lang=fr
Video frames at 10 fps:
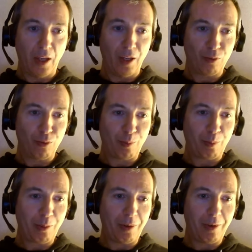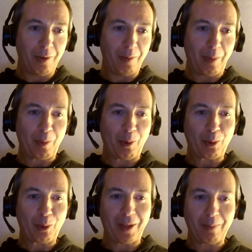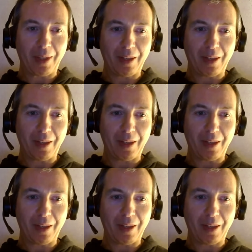Et juste pour, euh, pas pour troller,